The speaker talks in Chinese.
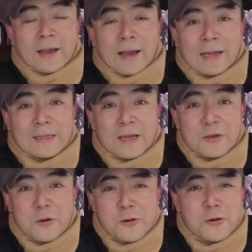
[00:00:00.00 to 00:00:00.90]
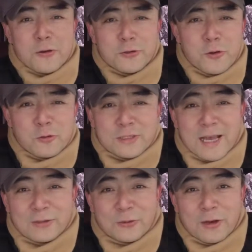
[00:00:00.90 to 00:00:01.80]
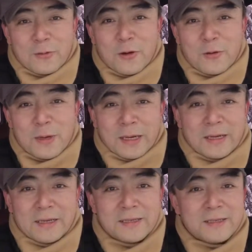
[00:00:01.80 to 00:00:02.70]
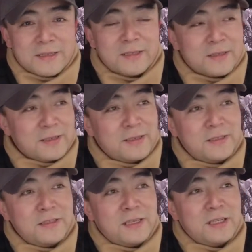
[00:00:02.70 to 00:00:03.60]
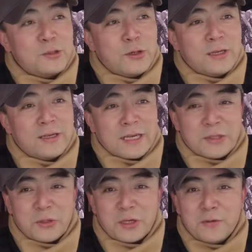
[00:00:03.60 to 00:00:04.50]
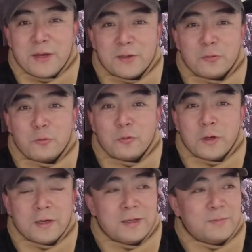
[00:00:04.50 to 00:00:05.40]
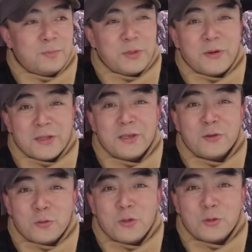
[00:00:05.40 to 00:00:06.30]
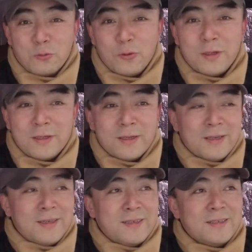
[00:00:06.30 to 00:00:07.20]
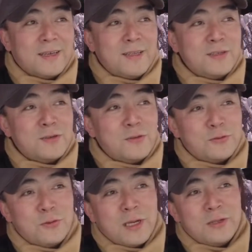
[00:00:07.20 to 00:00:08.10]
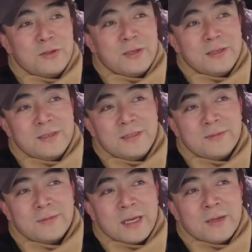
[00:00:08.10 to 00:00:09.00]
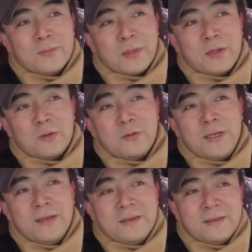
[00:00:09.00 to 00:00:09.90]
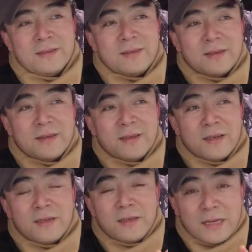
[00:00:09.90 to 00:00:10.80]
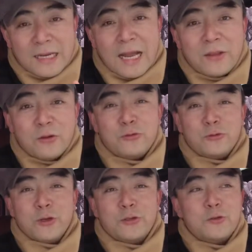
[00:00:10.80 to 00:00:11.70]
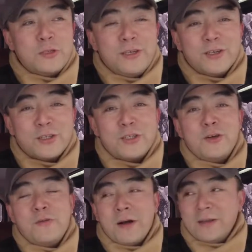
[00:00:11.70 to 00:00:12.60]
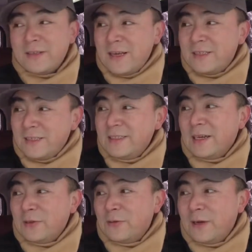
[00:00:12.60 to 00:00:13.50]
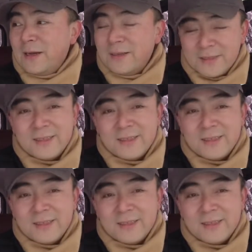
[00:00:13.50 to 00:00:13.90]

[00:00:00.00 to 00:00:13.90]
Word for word: 邯郸又又又又下雪了，朋友们，这个今年的雪感觉格外的多，比往年要多得多。以前的时候，总感觉每到冬天看到雪都是一个奢望，但是今年的话